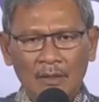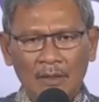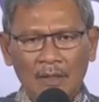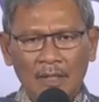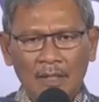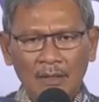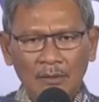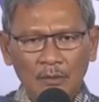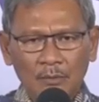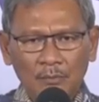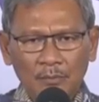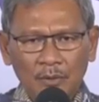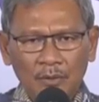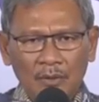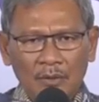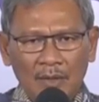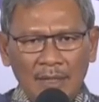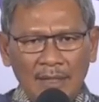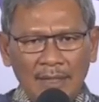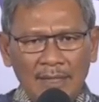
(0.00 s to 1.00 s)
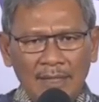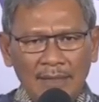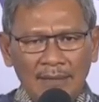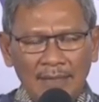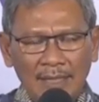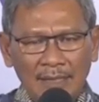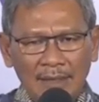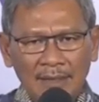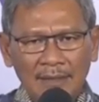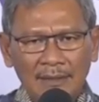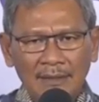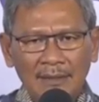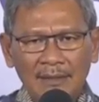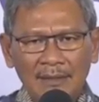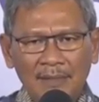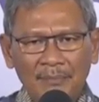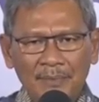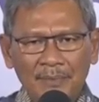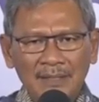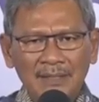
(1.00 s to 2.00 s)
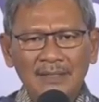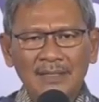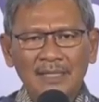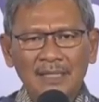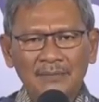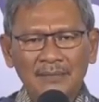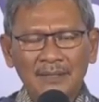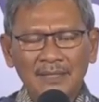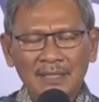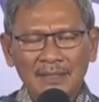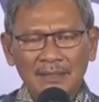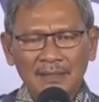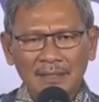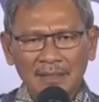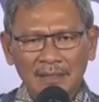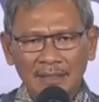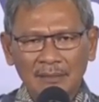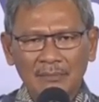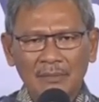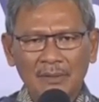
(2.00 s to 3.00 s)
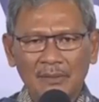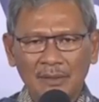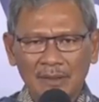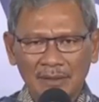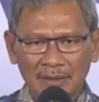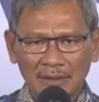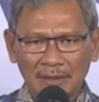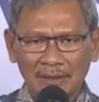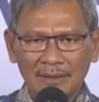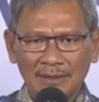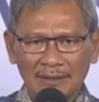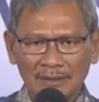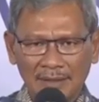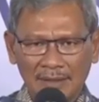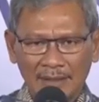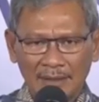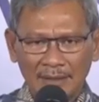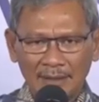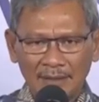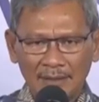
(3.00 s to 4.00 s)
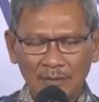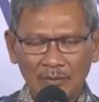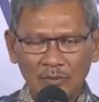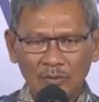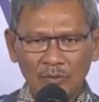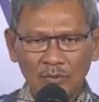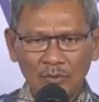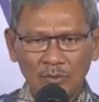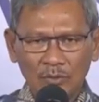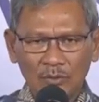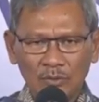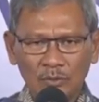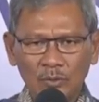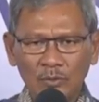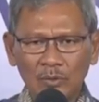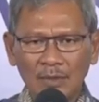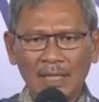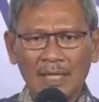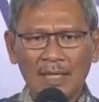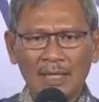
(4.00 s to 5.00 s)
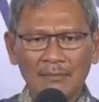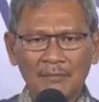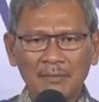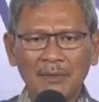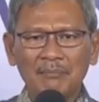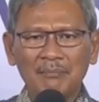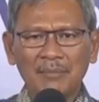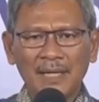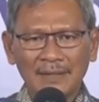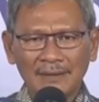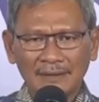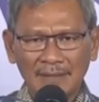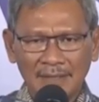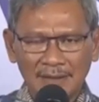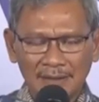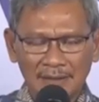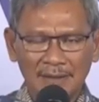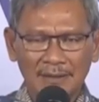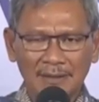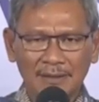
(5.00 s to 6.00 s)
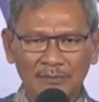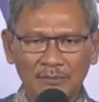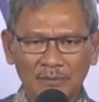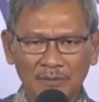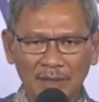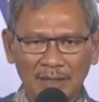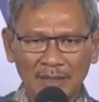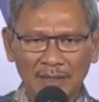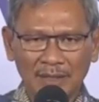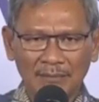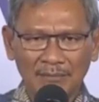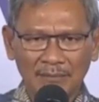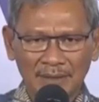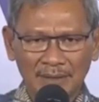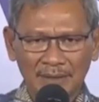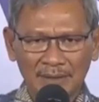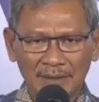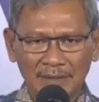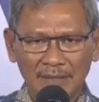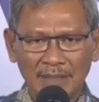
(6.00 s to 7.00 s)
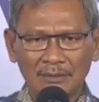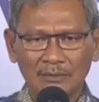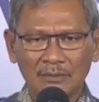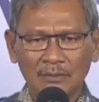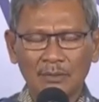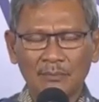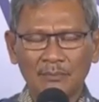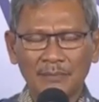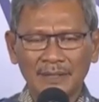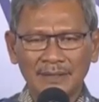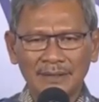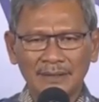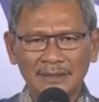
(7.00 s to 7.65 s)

ataupun orang yang sakit tetapi tidak menyadari bahwa dirinya sakit untuk juga membatasi kemungkinan percikan droplet